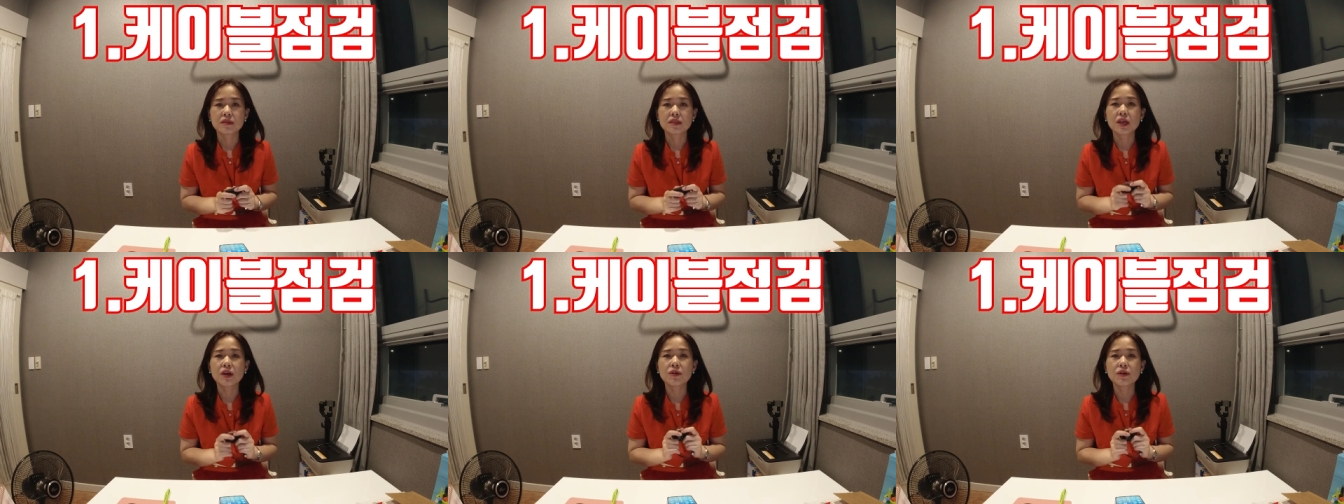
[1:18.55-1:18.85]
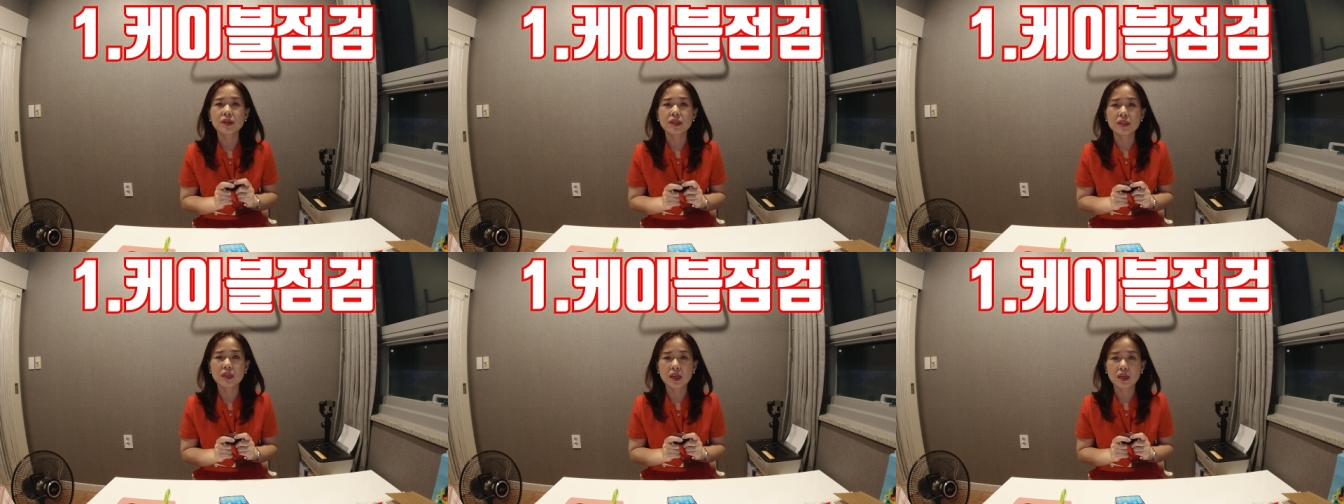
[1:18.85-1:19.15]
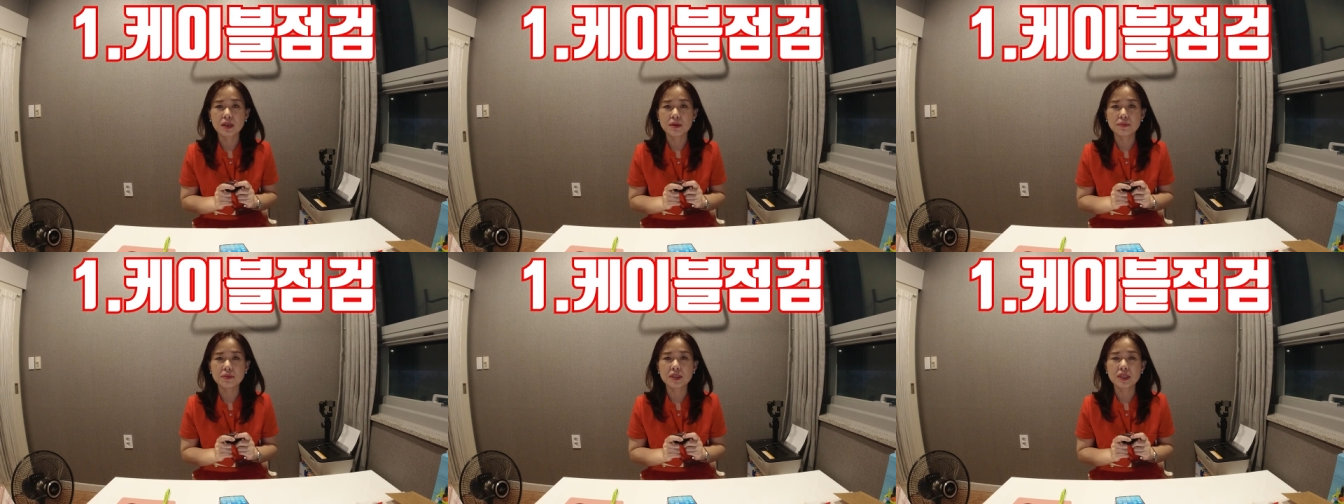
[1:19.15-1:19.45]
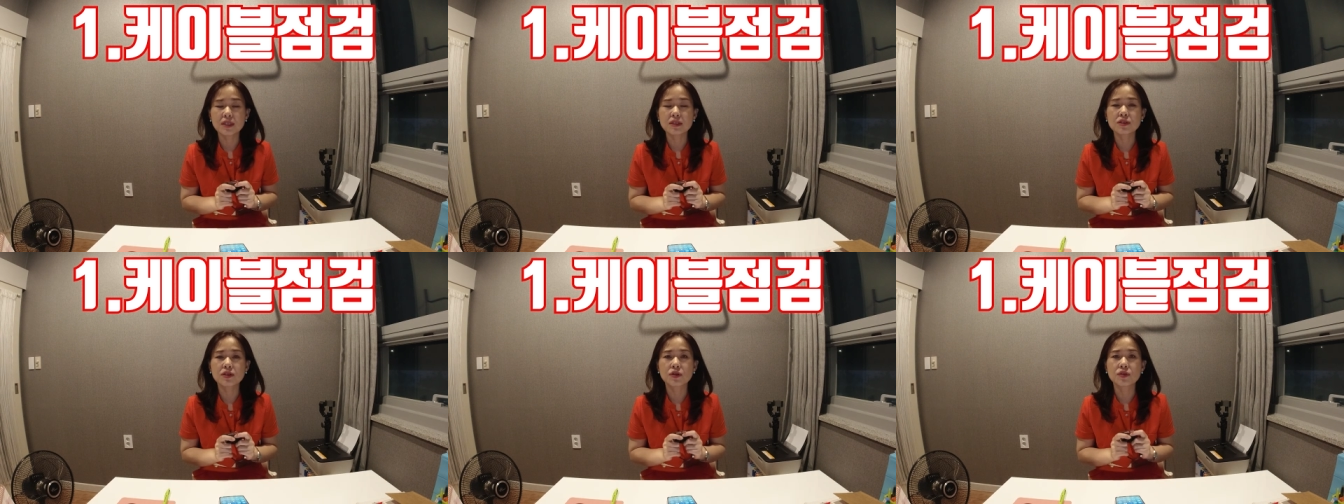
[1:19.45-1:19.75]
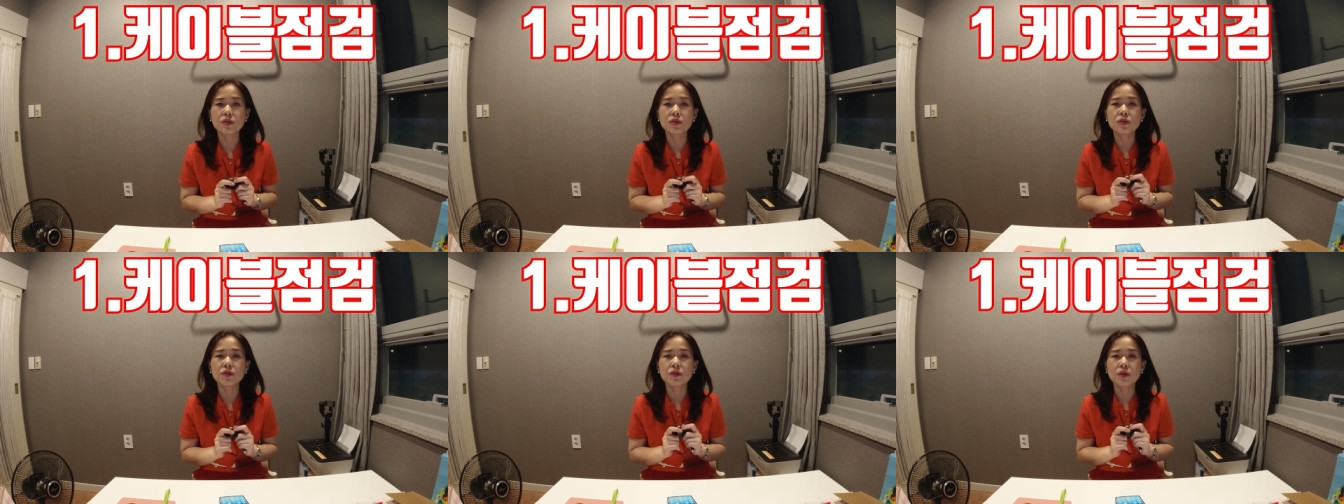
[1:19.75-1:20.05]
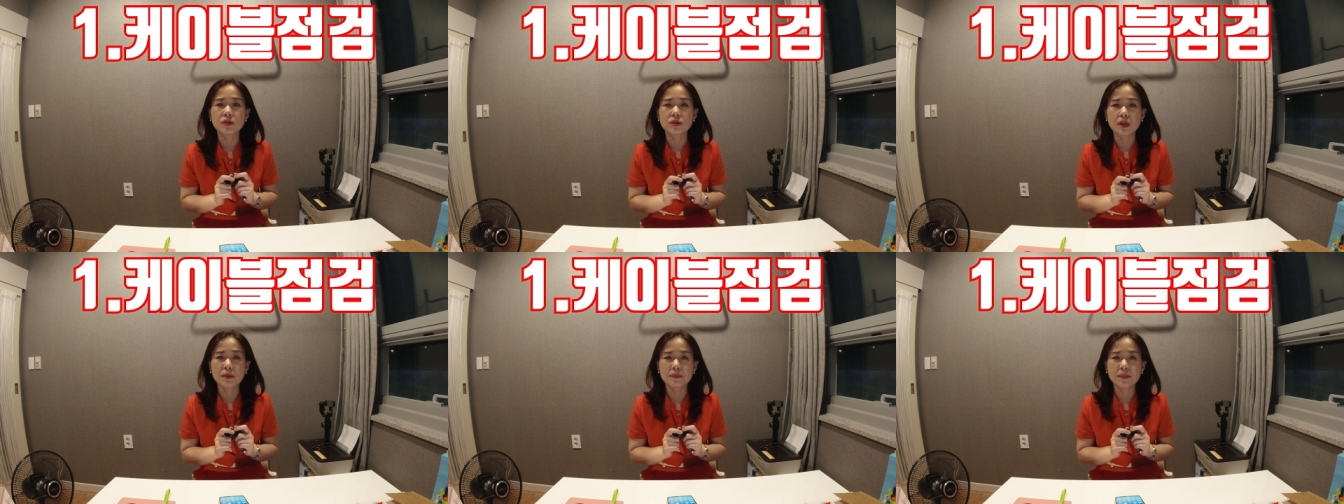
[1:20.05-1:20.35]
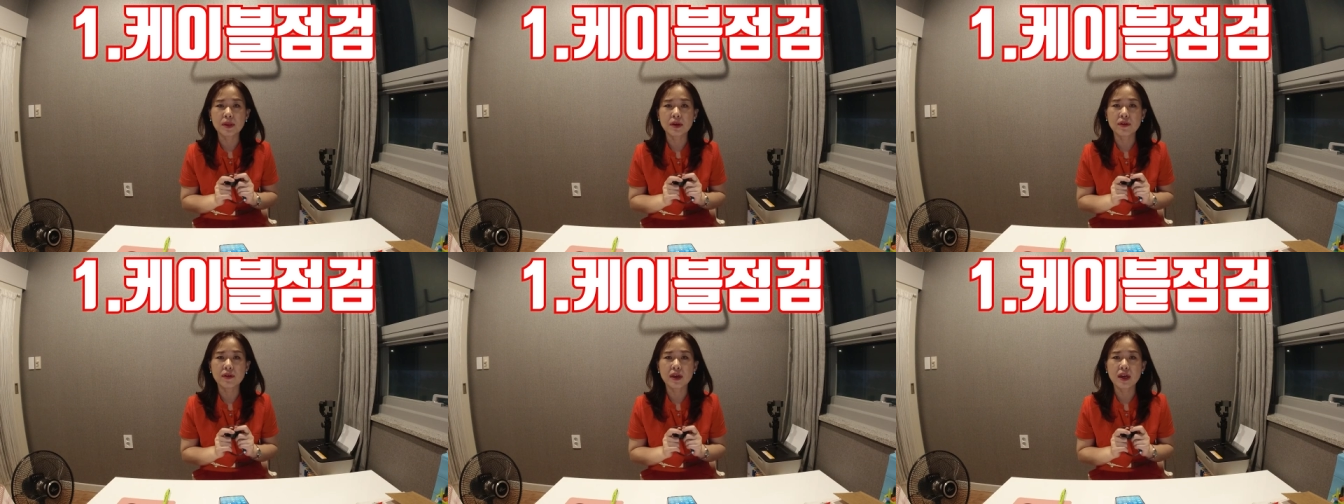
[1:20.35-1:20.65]
사용하는 케이블이 전원
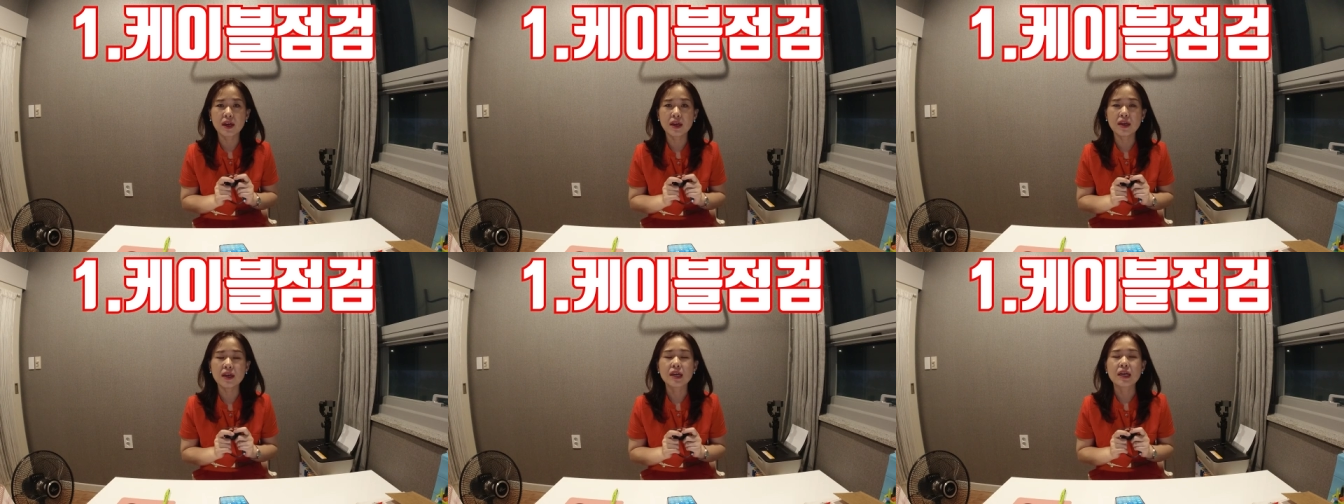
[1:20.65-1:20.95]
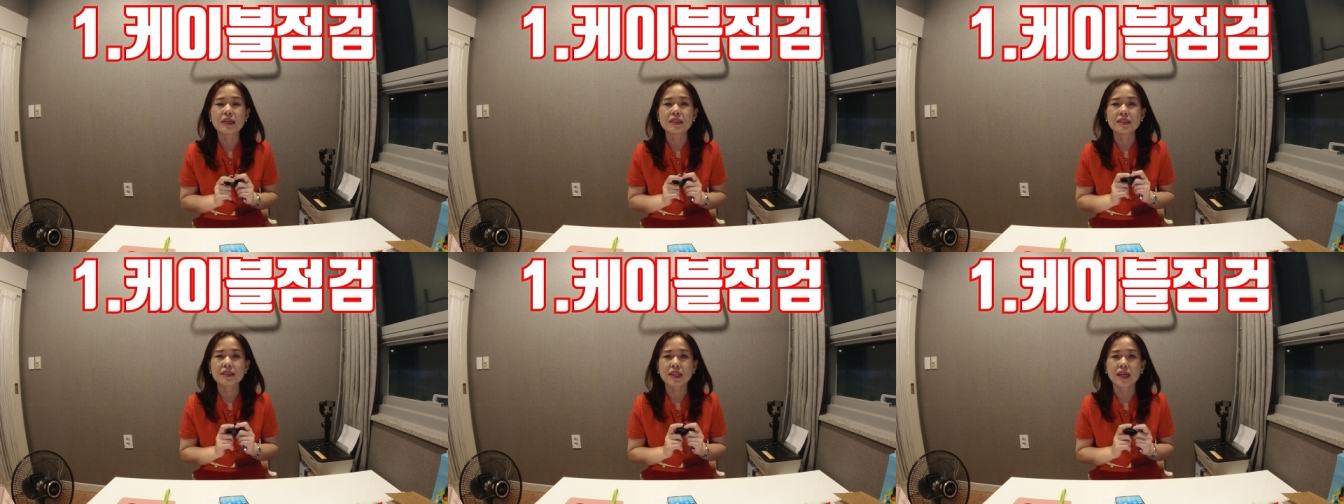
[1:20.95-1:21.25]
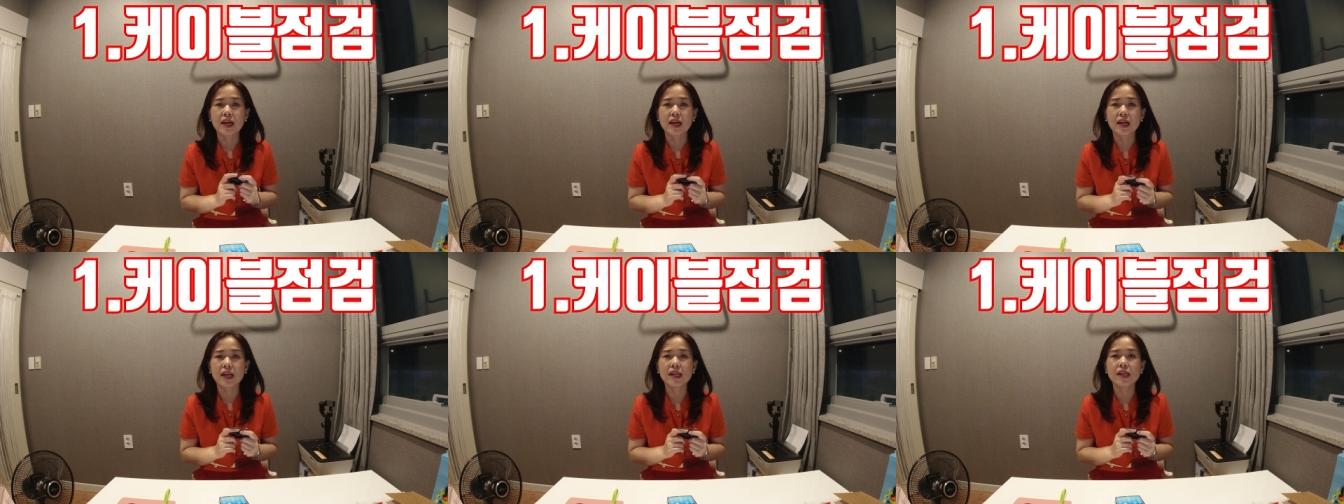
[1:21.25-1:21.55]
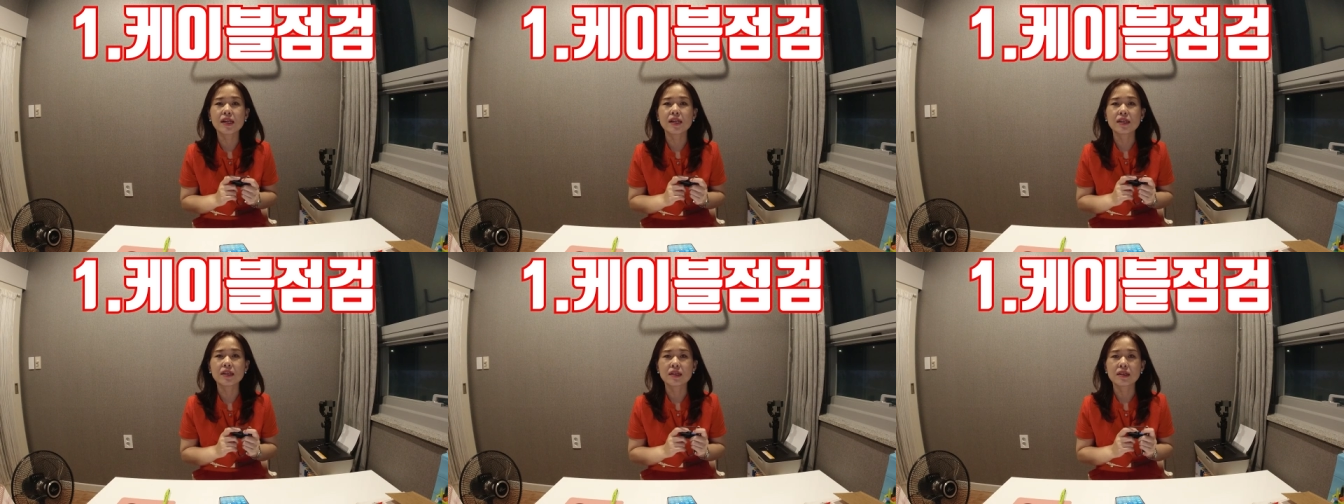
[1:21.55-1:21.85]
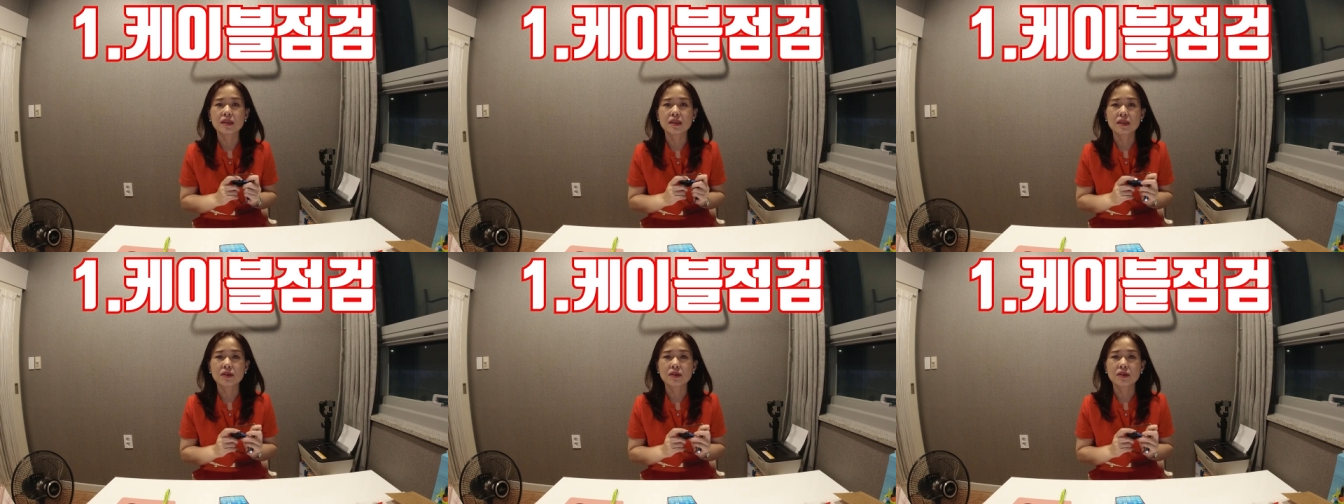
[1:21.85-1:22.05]
어댑터에 잘